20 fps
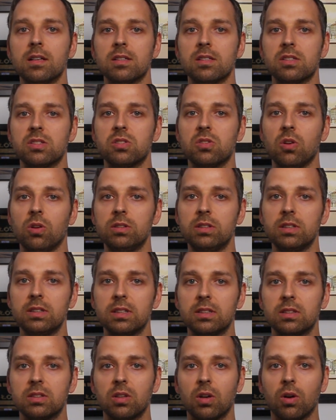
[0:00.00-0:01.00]
Solltet
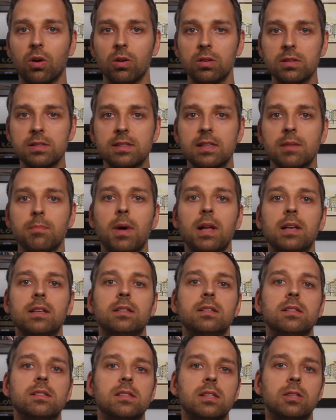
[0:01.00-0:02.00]
ihr trotzdem mal
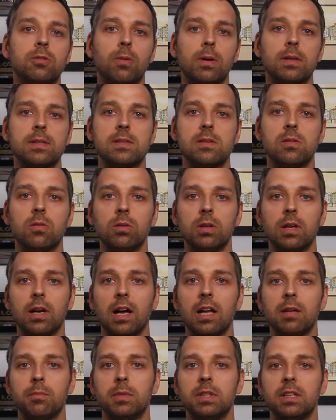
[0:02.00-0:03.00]
in die Situation geraten,